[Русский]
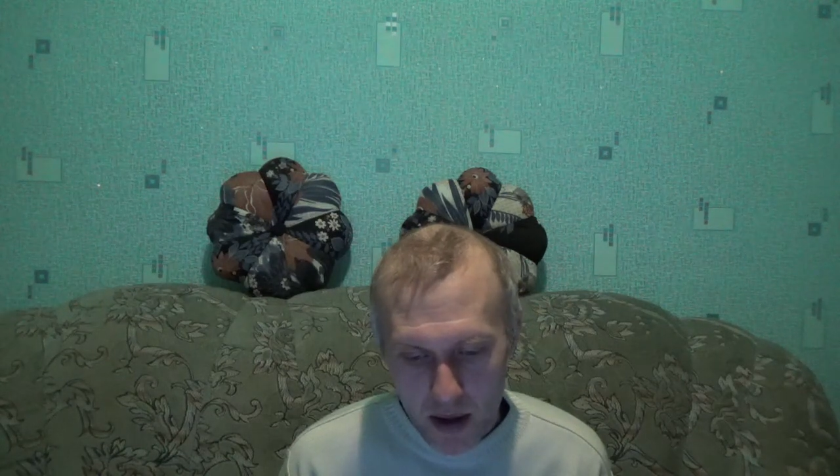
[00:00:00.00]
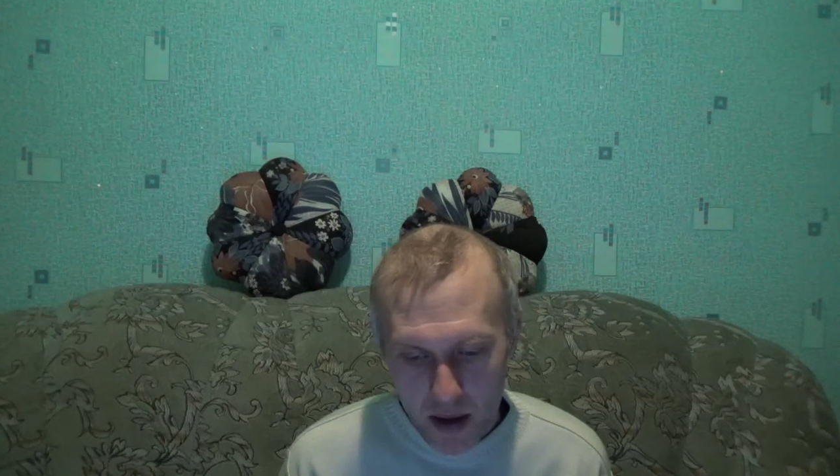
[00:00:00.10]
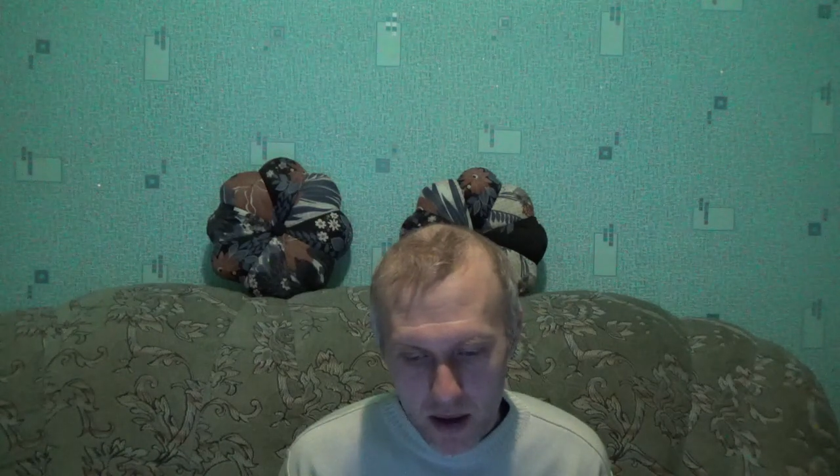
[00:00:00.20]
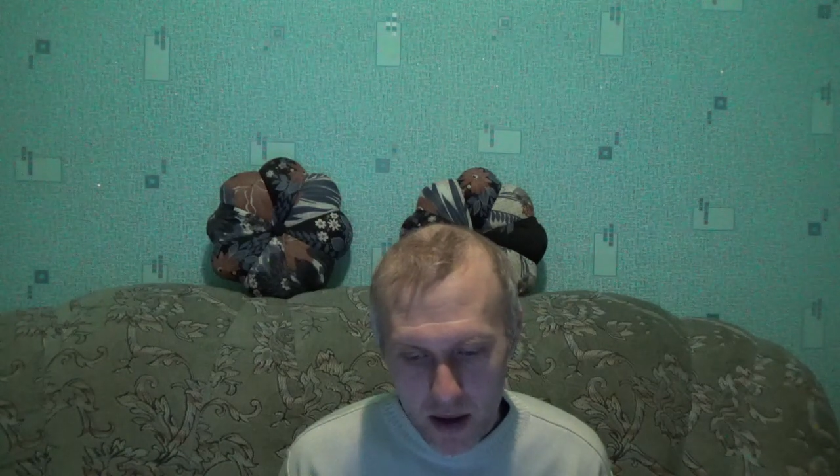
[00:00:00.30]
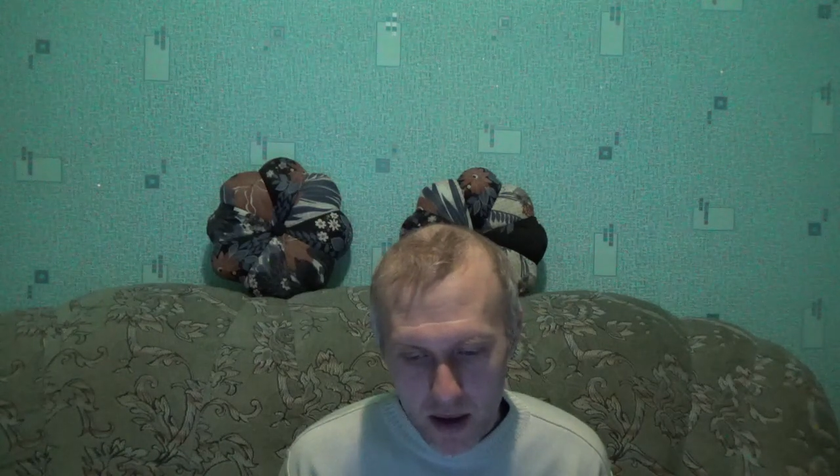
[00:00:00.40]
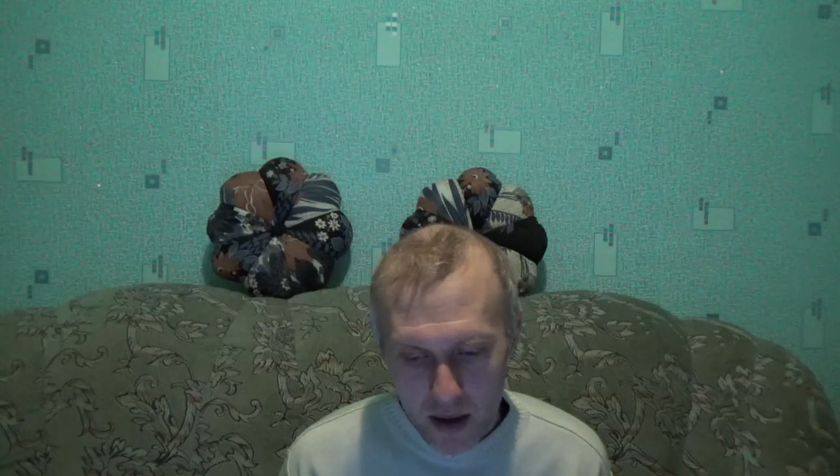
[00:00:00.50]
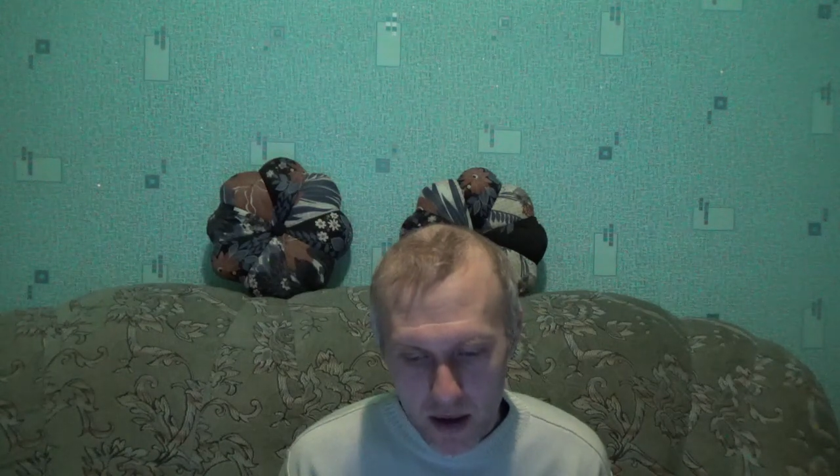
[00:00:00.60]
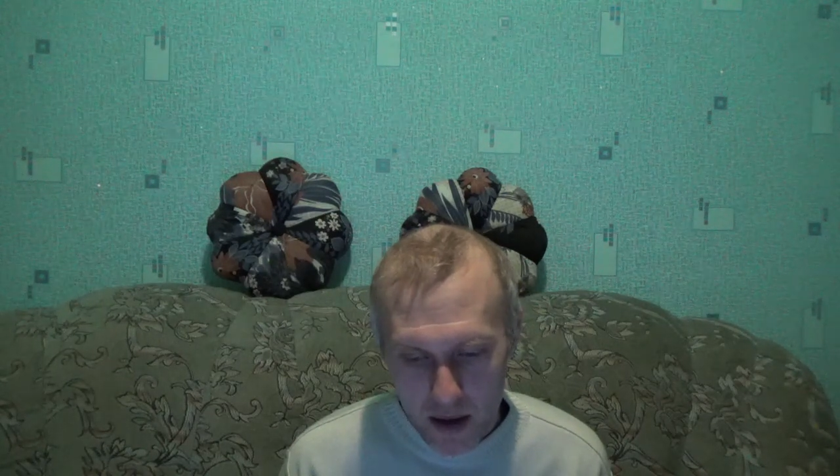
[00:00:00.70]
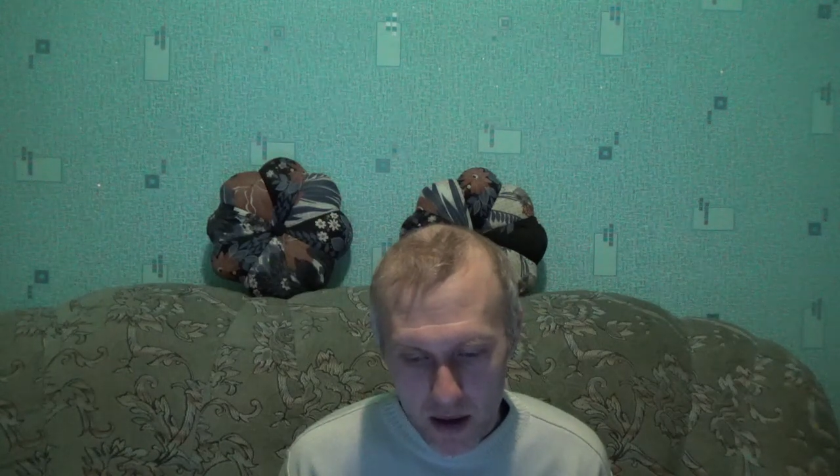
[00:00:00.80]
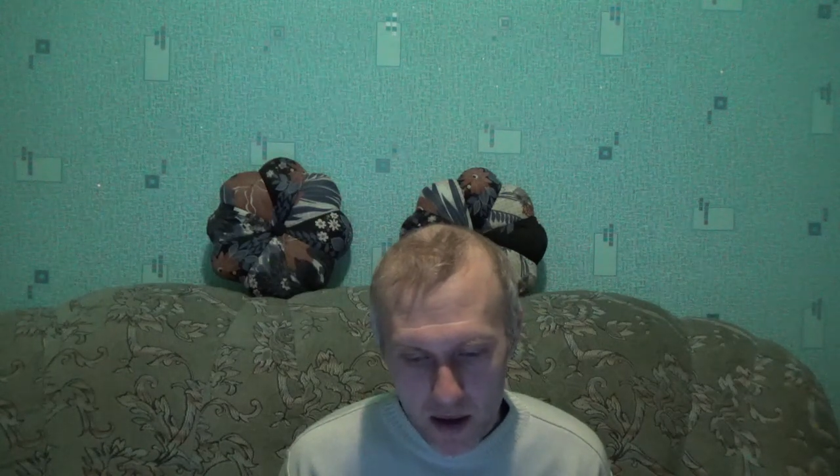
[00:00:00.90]
тогда
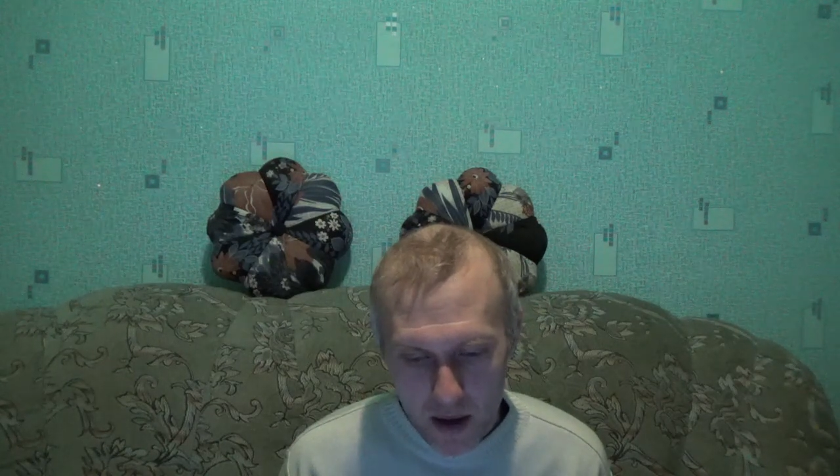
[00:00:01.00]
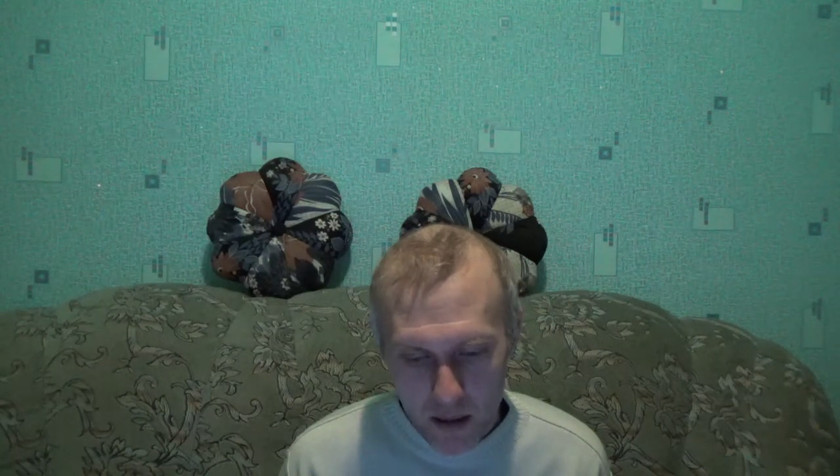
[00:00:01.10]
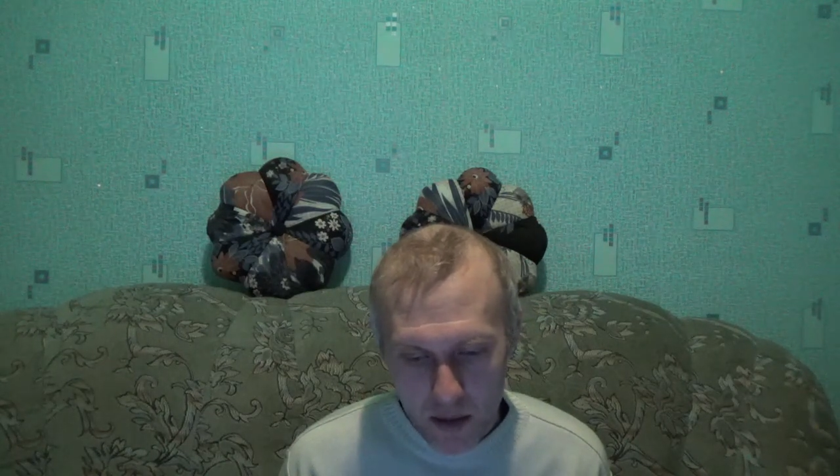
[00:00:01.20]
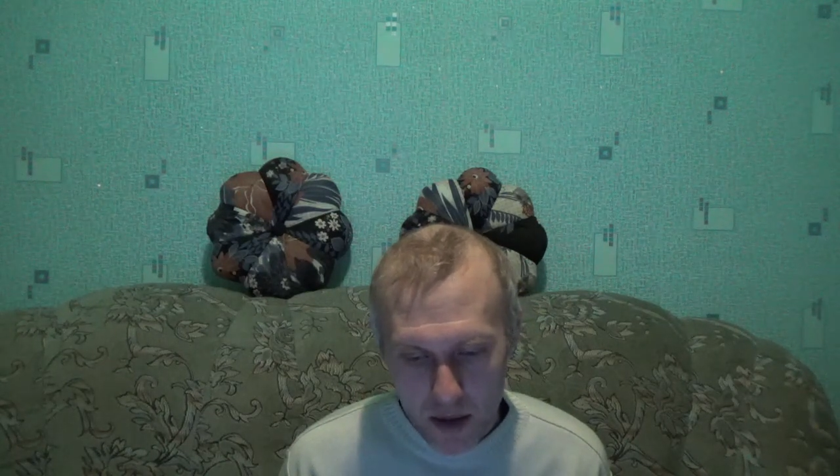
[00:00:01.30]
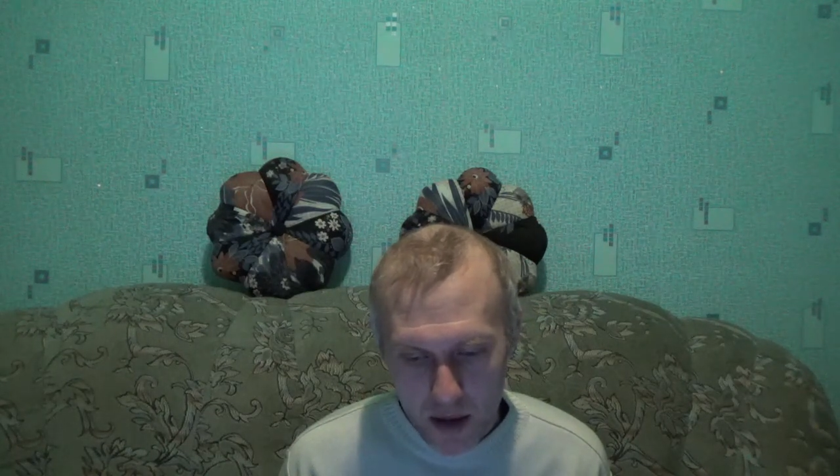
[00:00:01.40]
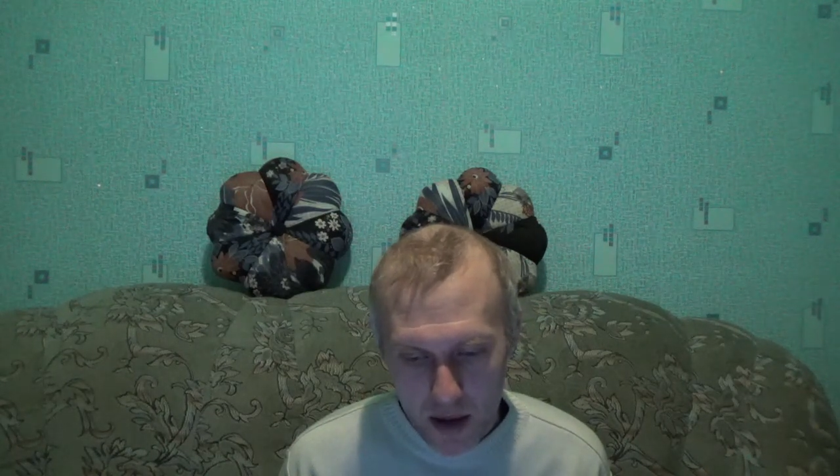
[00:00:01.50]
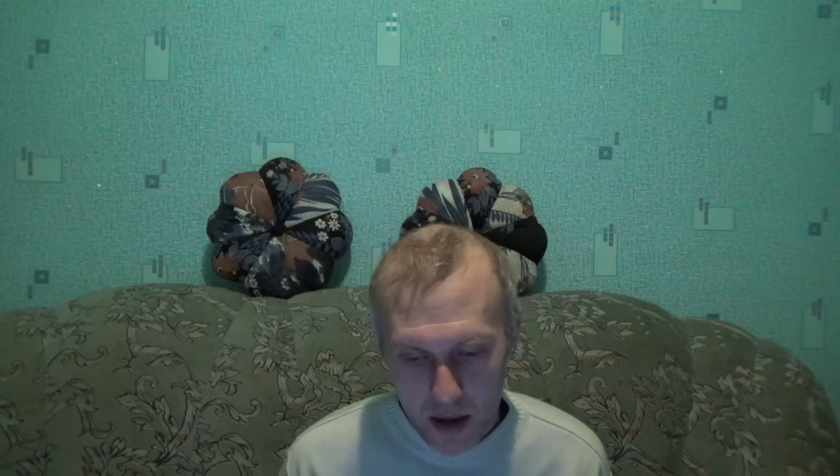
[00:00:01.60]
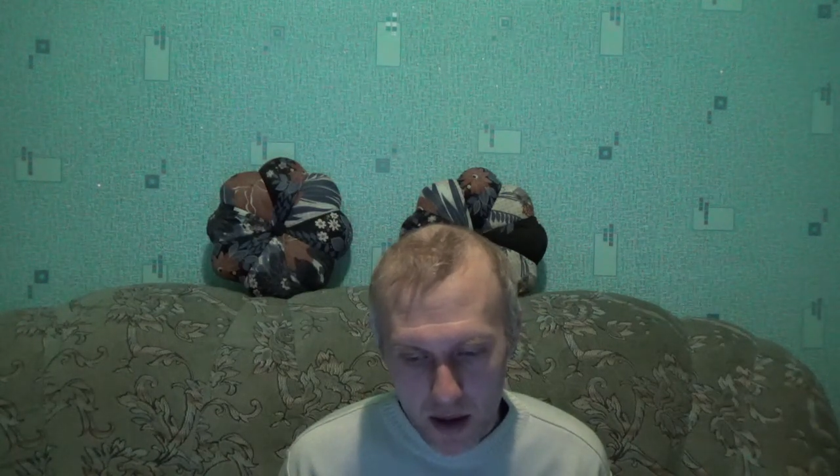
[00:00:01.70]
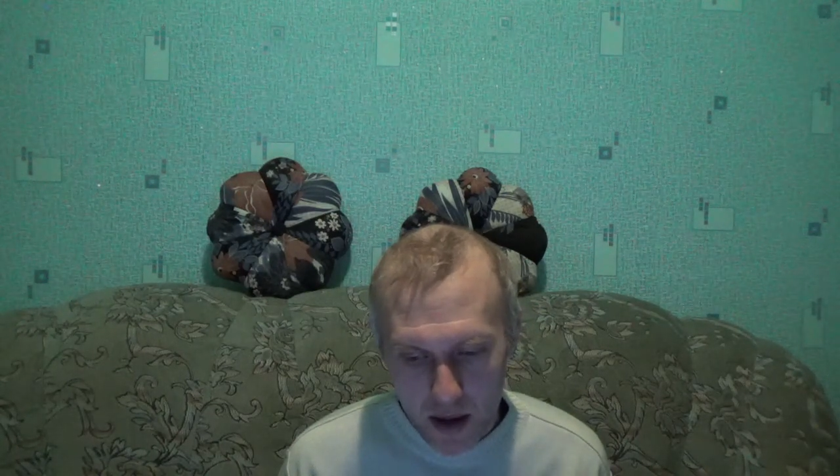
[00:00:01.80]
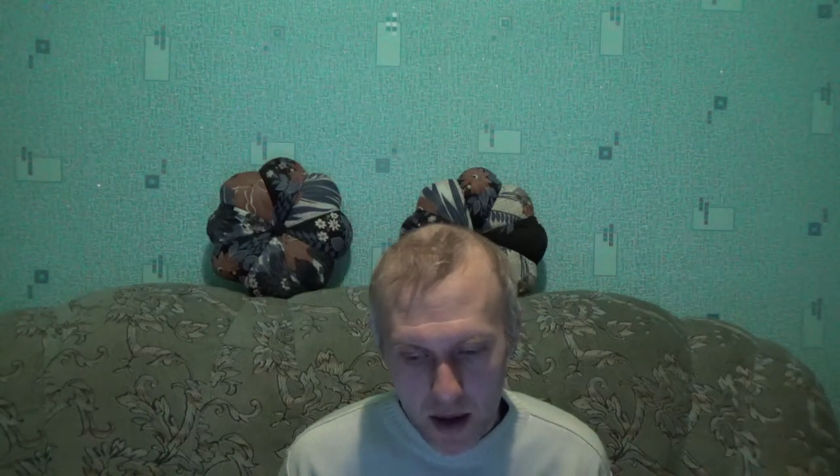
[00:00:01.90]
разработка